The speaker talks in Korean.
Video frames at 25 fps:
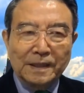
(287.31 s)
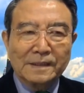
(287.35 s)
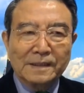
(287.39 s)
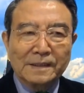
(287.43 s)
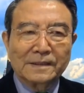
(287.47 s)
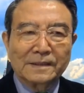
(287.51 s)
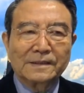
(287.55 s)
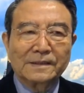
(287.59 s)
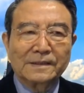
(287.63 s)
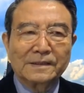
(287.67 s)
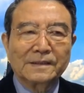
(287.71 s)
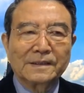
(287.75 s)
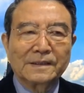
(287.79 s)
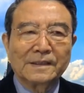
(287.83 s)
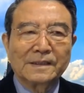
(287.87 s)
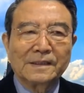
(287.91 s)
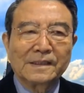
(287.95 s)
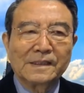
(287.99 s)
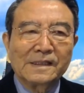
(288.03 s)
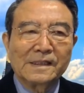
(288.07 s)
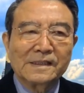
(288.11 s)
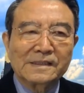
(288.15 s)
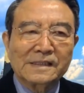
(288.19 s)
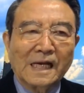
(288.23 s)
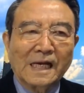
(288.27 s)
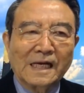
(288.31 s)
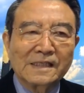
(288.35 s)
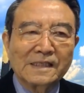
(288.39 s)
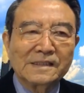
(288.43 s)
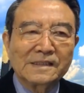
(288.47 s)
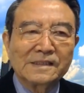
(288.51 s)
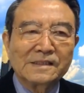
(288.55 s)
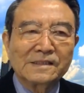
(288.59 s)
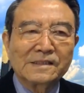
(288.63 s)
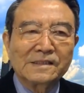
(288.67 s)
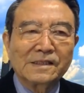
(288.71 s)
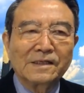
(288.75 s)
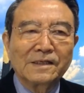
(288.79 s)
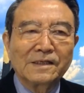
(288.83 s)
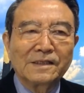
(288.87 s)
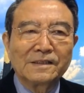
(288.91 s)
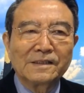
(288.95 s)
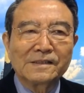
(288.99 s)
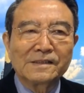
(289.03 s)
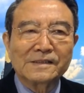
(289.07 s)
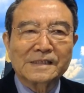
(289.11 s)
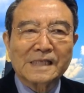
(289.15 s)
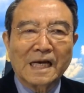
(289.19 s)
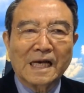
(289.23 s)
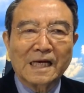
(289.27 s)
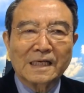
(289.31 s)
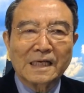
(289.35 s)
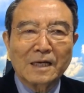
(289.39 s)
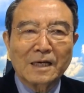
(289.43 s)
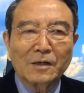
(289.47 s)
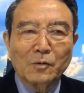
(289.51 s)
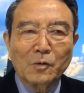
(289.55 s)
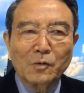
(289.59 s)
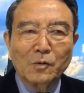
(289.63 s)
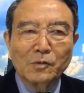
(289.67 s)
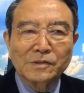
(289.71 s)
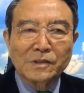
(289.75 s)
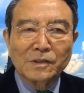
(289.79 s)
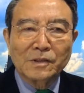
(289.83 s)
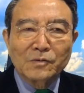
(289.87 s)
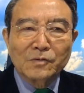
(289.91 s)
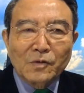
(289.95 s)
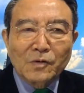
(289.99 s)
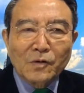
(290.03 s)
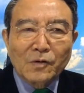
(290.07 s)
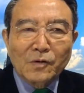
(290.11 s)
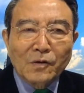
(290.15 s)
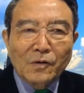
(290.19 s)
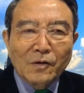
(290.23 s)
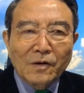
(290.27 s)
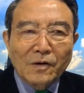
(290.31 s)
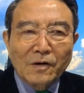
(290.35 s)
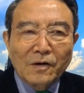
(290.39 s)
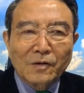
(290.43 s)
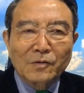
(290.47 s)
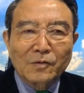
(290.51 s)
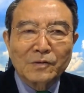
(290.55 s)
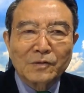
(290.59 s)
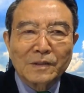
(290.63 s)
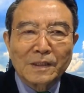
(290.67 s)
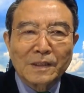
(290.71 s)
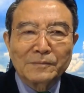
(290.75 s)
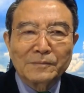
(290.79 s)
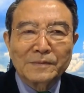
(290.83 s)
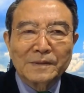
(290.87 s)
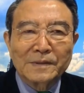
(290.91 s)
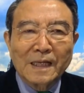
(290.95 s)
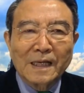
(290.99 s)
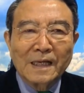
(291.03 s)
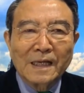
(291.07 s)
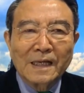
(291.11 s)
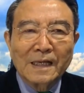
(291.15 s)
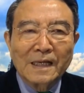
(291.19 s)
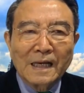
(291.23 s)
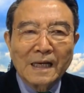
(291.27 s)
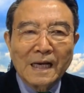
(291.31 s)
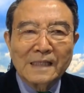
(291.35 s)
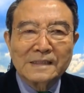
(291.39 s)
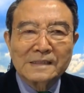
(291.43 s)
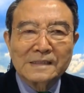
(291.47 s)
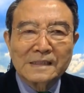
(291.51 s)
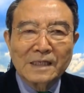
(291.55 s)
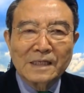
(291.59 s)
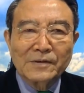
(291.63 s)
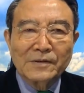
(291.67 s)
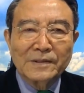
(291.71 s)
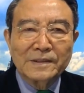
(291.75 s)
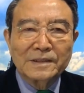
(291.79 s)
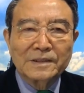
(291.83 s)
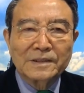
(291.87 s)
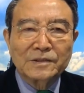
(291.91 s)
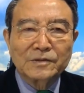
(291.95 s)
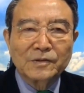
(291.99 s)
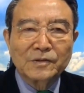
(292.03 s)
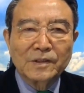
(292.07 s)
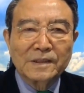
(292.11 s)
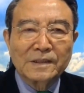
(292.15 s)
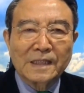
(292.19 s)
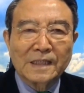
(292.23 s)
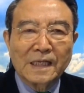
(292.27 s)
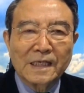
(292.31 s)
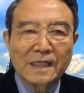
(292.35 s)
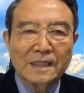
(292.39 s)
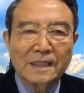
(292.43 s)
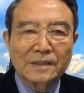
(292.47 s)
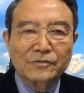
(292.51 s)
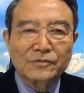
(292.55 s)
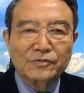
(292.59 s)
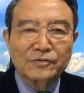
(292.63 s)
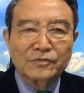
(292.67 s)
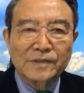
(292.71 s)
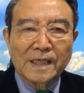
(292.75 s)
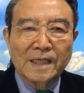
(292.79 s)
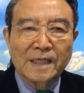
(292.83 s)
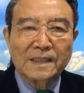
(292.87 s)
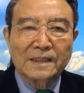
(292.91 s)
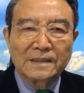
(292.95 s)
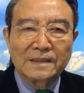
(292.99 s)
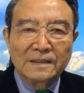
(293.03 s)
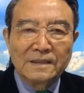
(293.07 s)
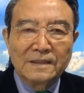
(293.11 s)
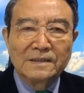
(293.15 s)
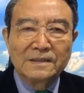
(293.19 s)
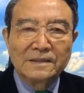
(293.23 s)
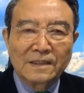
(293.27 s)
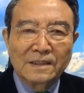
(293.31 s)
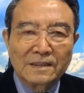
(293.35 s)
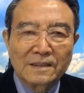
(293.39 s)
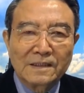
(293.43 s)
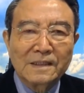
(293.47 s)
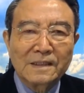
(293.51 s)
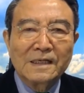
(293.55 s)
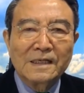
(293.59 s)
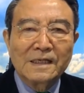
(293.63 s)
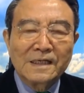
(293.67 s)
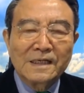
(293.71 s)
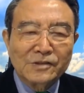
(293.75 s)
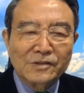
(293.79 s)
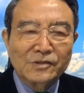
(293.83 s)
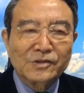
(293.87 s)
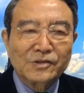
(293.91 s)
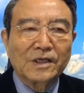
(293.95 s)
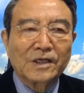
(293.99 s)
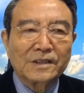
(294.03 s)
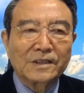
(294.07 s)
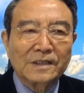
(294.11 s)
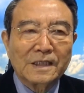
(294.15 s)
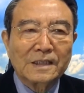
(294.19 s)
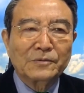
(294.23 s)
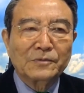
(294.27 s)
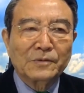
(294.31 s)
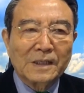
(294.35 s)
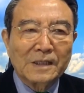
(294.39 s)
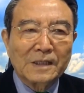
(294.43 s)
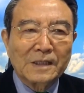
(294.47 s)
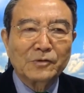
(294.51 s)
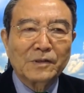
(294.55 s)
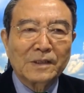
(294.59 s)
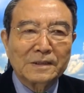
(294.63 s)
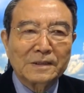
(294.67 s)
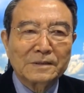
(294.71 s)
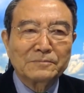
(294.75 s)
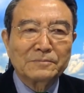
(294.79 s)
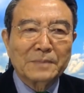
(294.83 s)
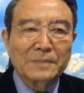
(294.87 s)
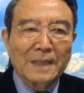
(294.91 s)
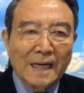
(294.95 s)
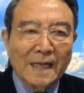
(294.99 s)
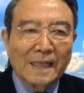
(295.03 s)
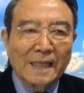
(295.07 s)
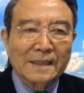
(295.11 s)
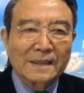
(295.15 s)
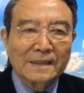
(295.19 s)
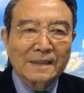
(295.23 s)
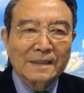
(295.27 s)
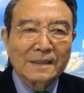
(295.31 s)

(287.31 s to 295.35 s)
이거는 상징성이 있는 자객 공천도 거론됩니다. 한 장관 특유의 대야 투쟁 능력을 최대한 활용하는 방안.